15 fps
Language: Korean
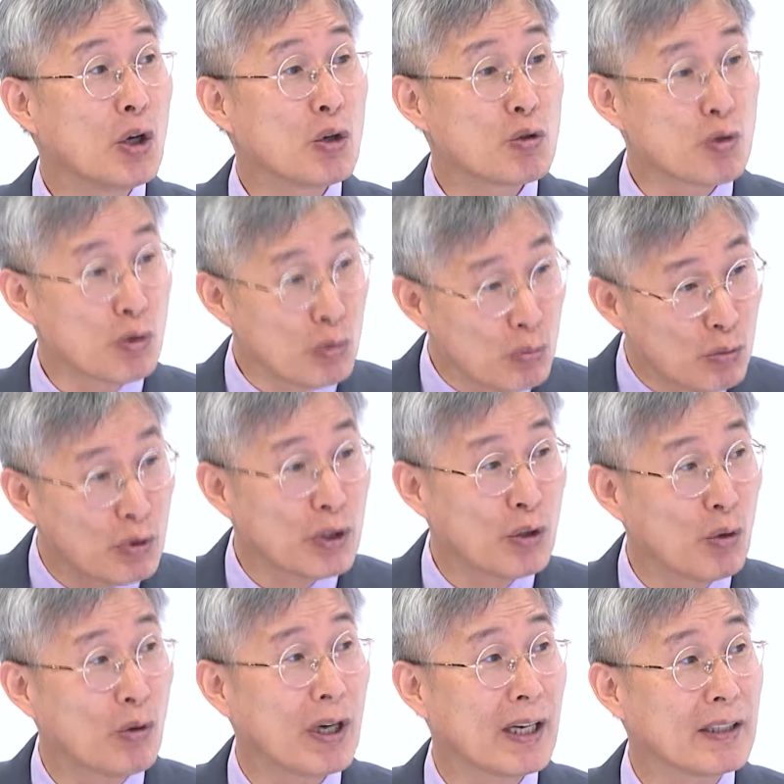충분히
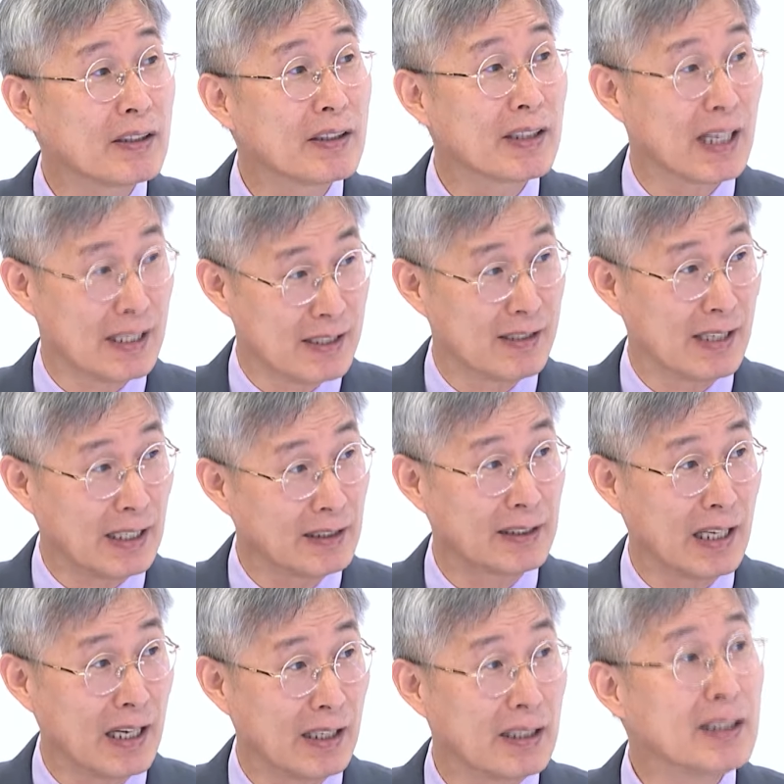효과가 있는 것 같지는
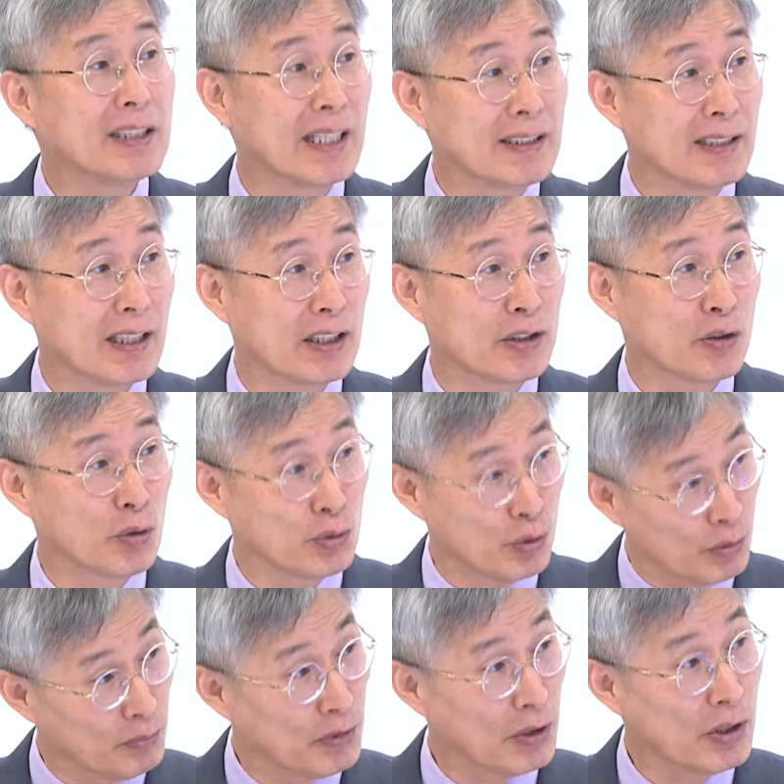않다. 이 데이터가
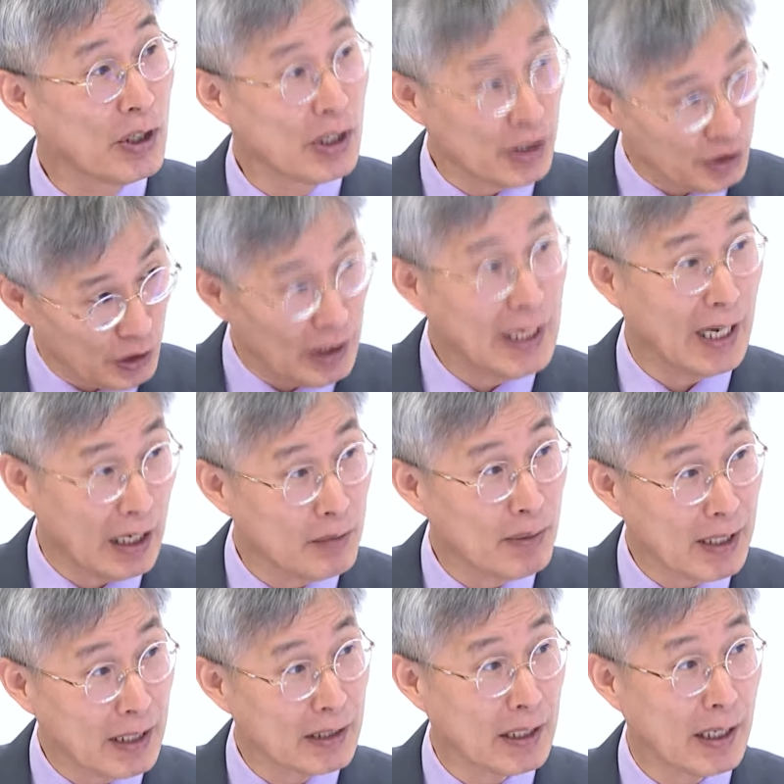좀 더 신뢰할
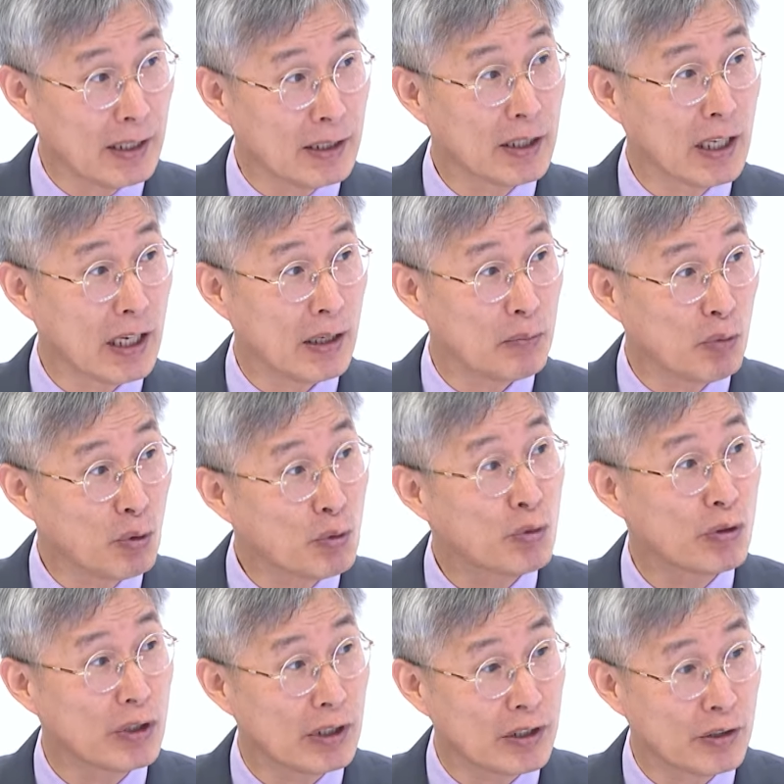만하다. 이렇게 볼
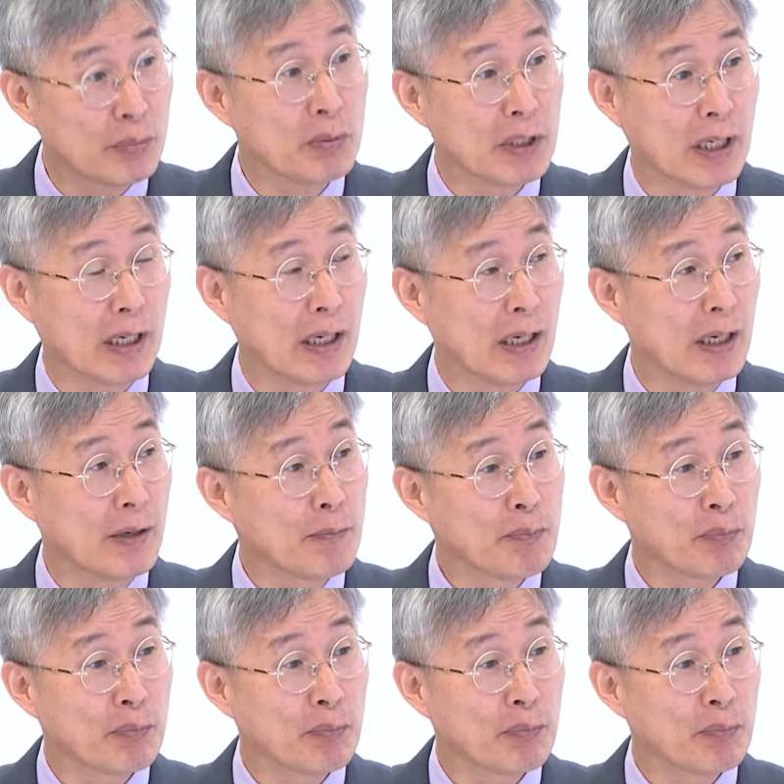수는 있습니다.